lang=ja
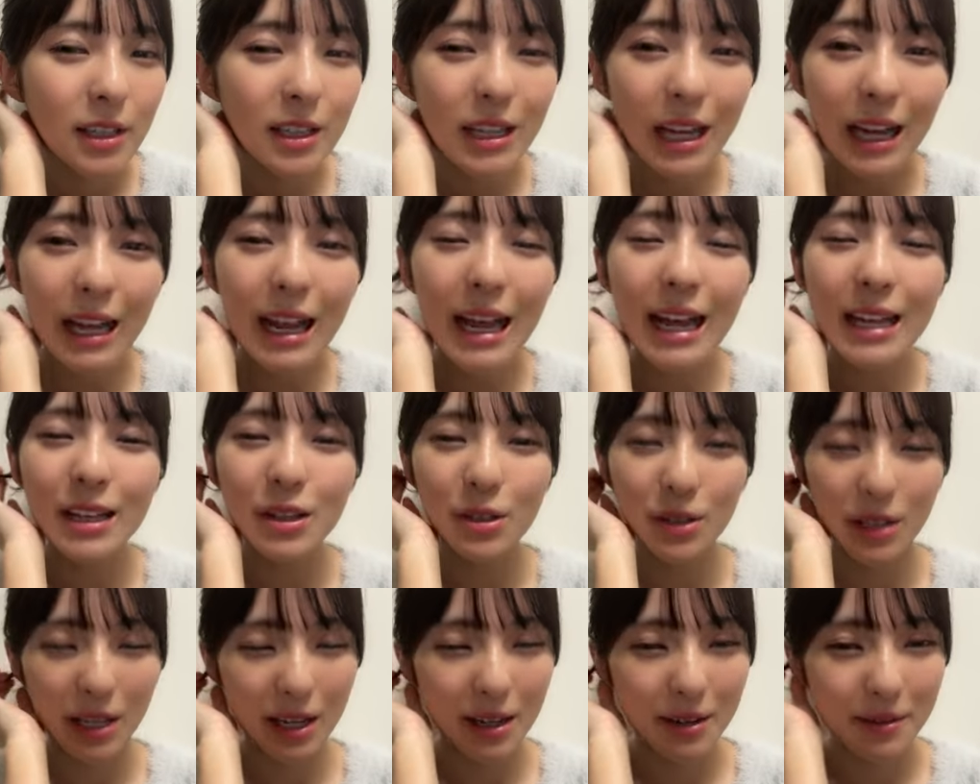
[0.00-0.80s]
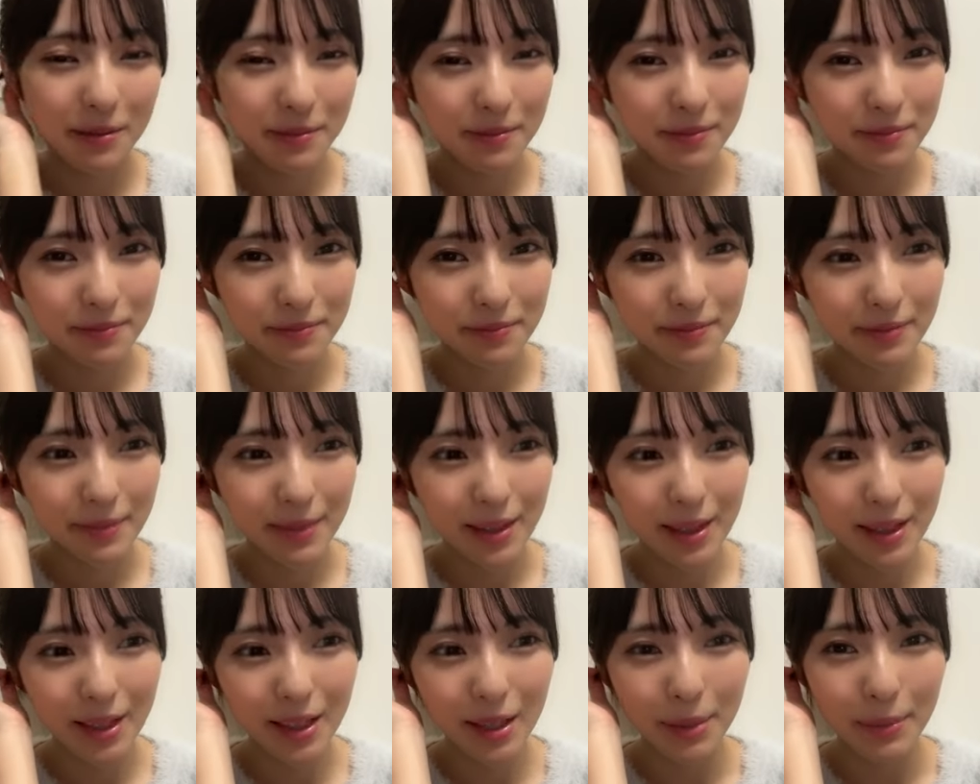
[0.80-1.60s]
行かないとだ行
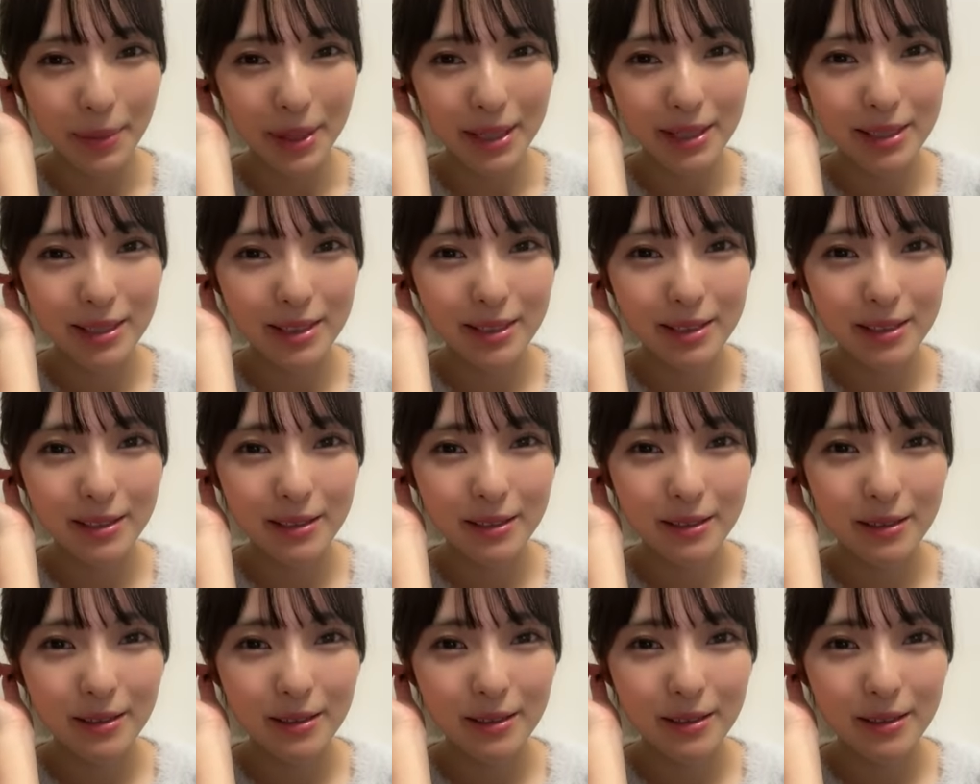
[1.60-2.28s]
きます